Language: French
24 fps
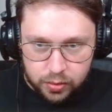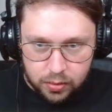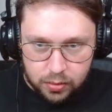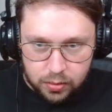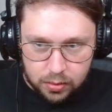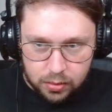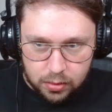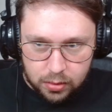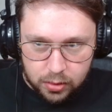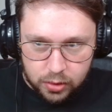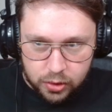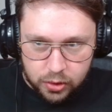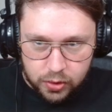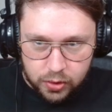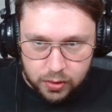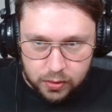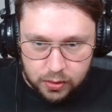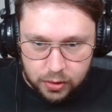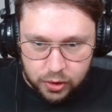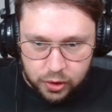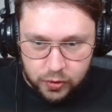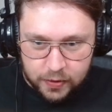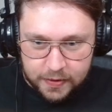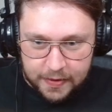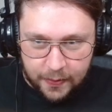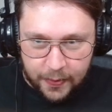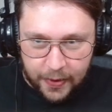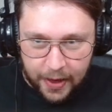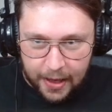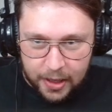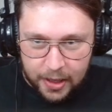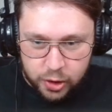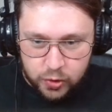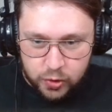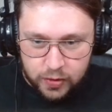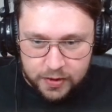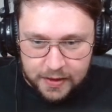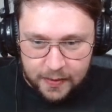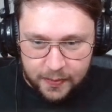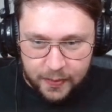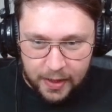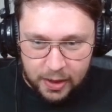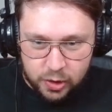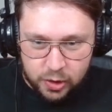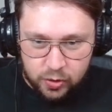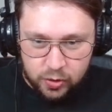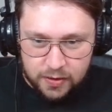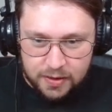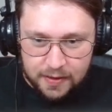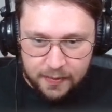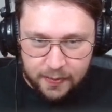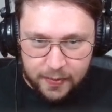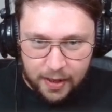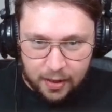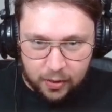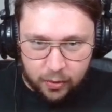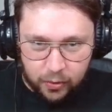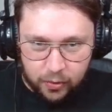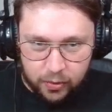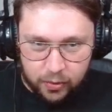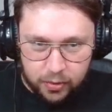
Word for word: Il est là Je sais pas, je sais pas, je sais pas, gros.